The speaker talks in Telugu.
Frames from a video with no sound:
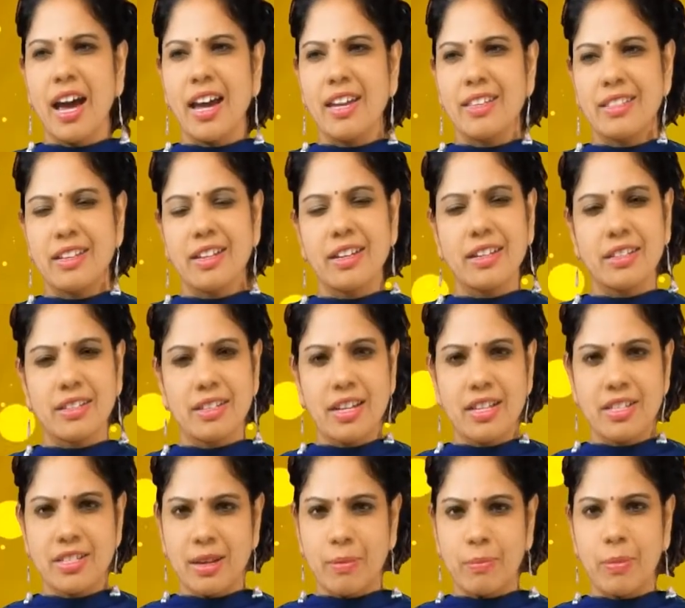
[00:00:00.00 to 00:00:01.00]
ఐ థింక్
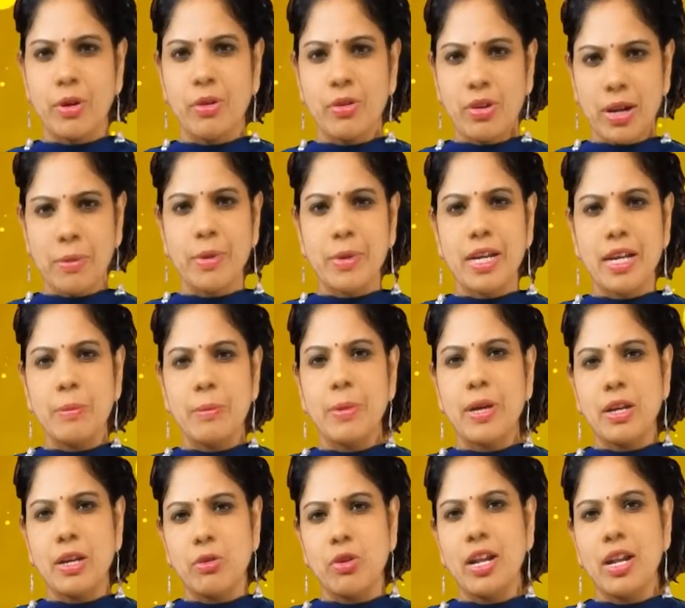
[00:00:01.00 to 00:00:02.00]
నేను చెప్పకుండా
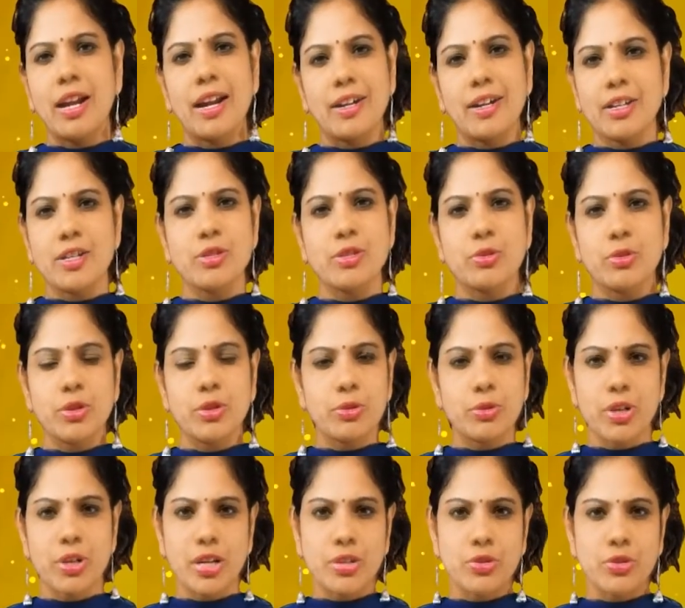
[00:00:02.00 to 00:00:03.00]
మిగిలిపోయిన ఉన్న లెటర్స్ ఉండి
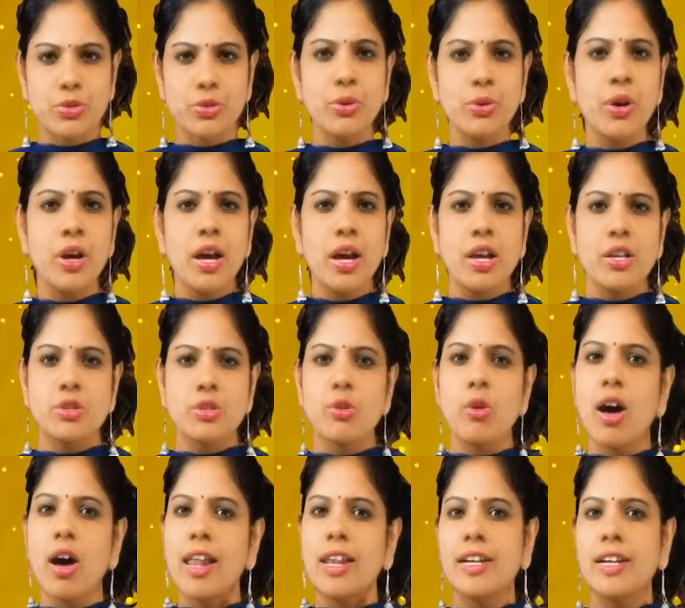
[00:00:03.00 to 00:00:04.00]
ఉండొచ్చు సో
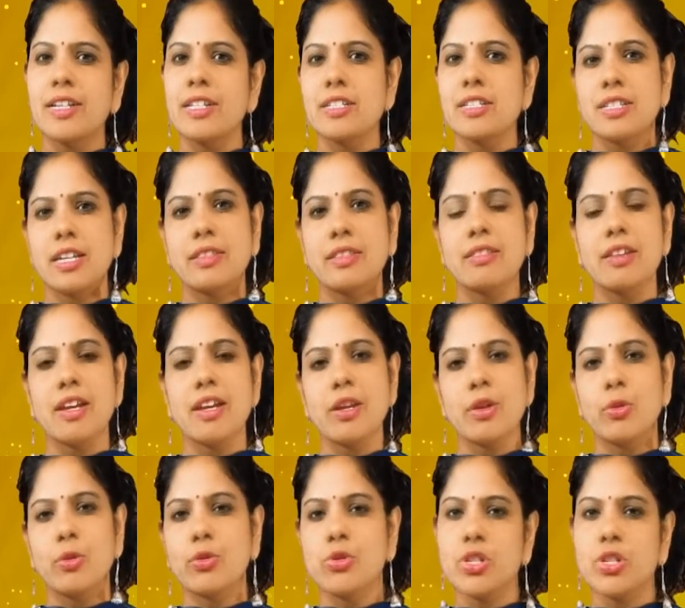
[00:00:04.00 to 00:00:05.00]
ఆ లెటర్స్ అయితే
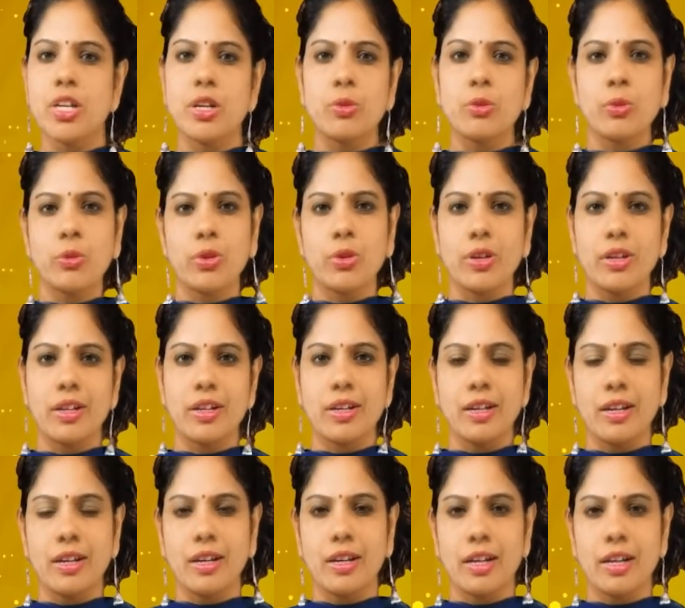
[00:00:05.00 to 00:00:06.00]
ఈరోజు నేను
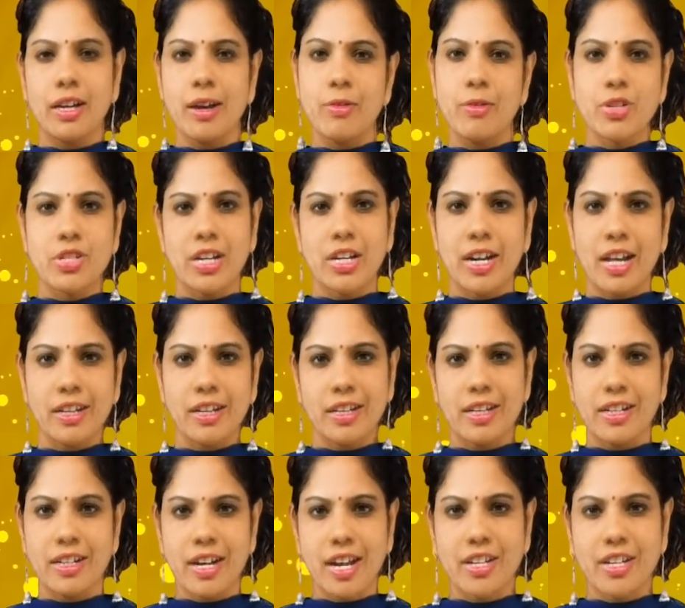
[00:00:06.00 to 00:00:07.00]
కవర్
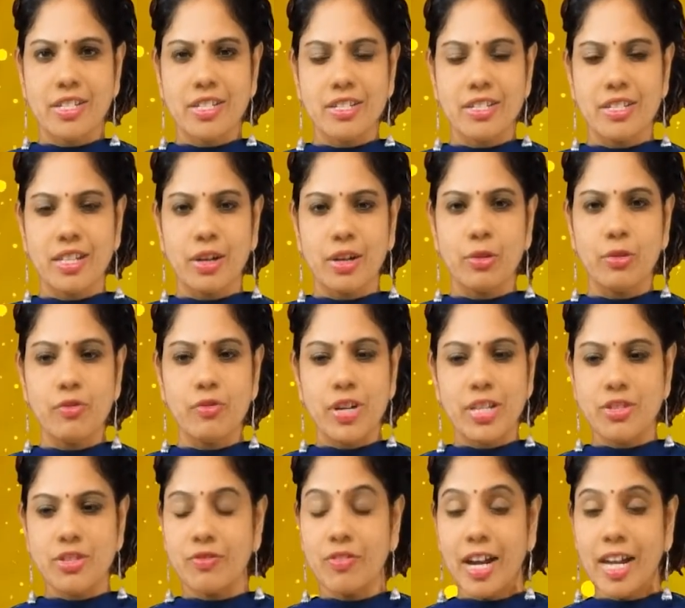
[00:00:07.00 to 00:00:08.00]
చేయడానికి ట్రై చేస్తాను
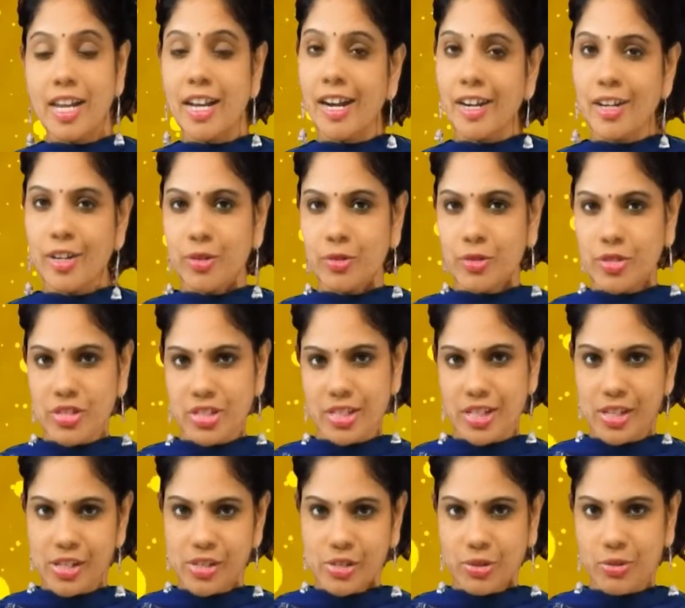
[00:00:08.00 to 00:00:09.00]
ఫస్ట్ వై లెటర్ గురించి
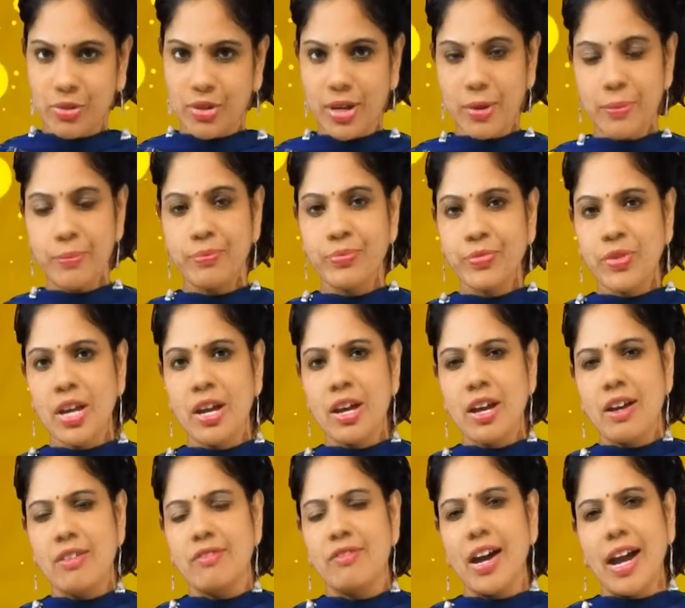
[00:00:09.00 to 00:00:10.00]
తెలుసుకుందాం
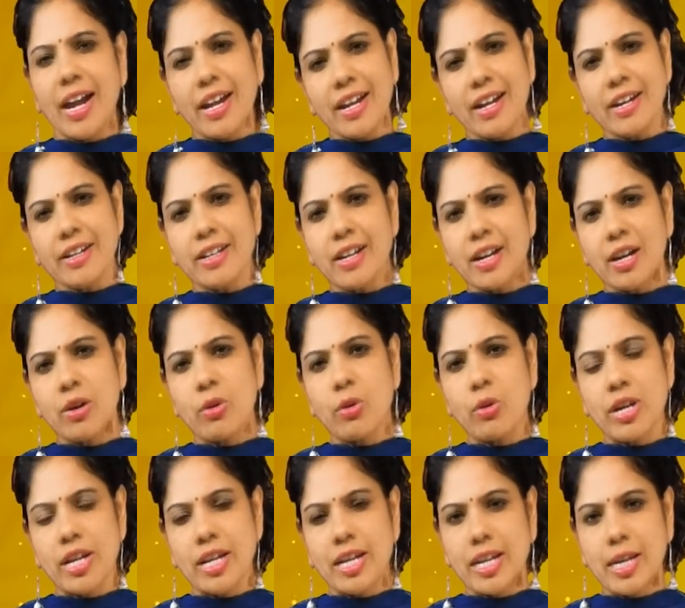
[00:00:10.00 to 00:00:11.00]
వై లెటర్లో
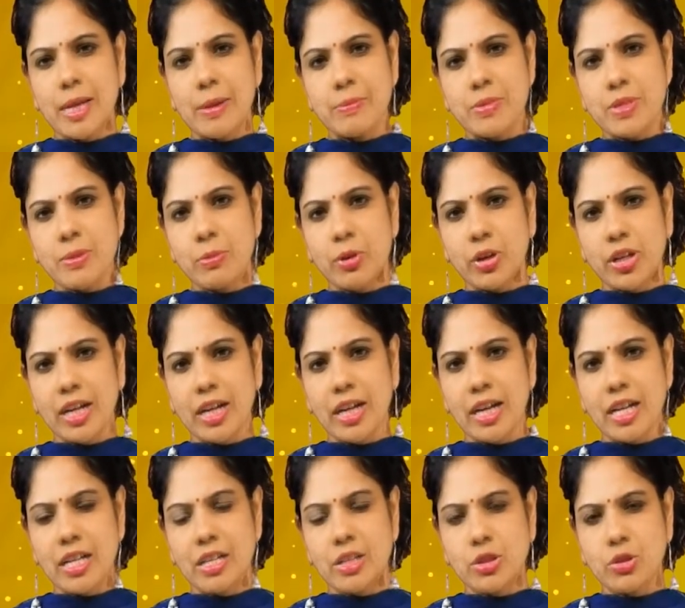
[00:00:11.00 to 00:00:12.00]
ఉండే నేమ్స్
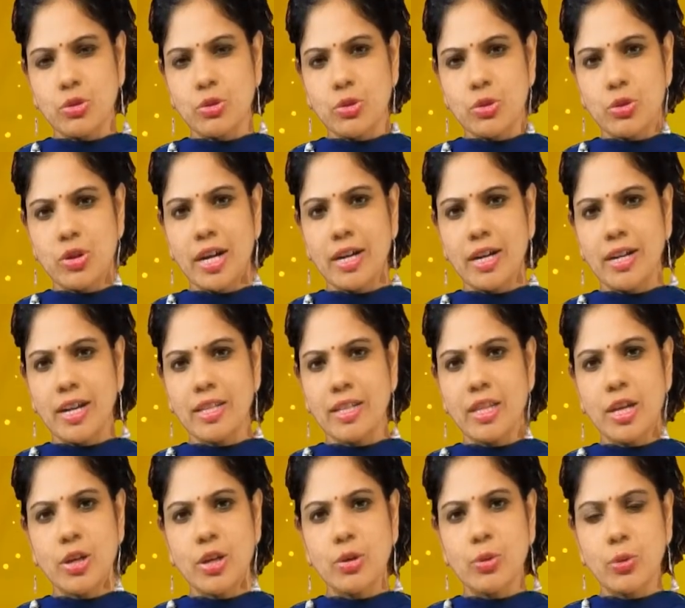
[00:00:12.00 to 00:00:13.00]
ముఖ్యంగా
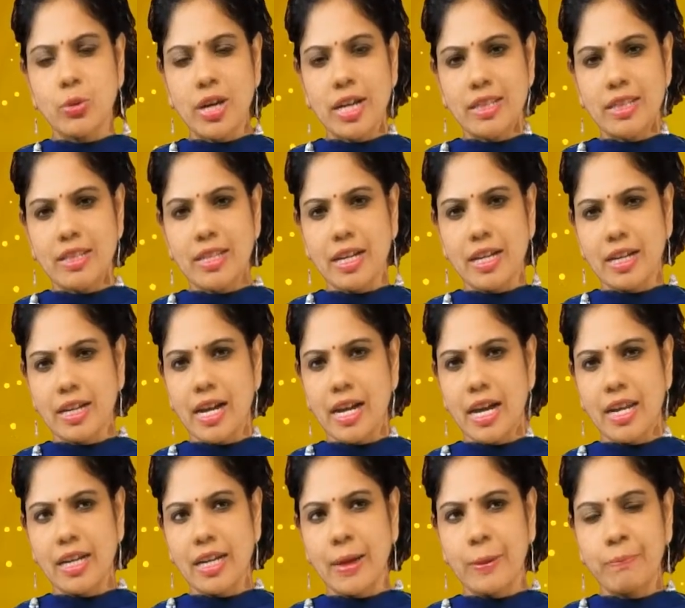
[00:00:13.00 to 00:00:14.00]
చూసుకున్నట్టయితే యుగంధర్
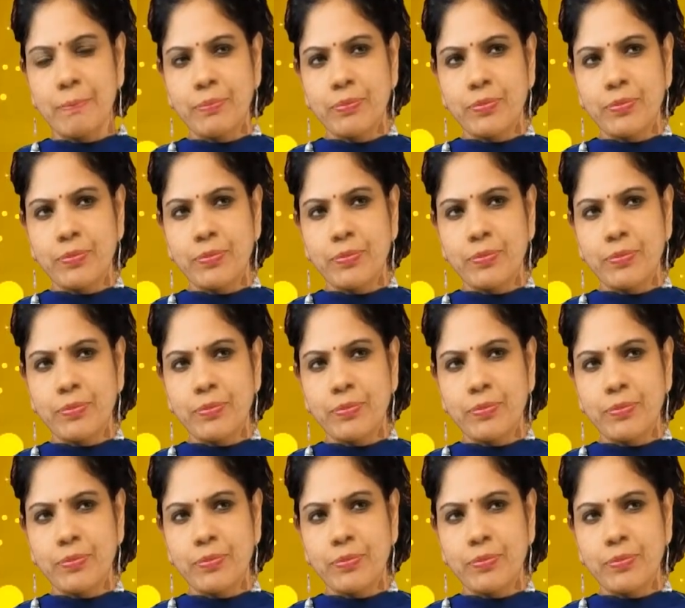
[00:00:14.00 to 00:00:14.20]
కానీ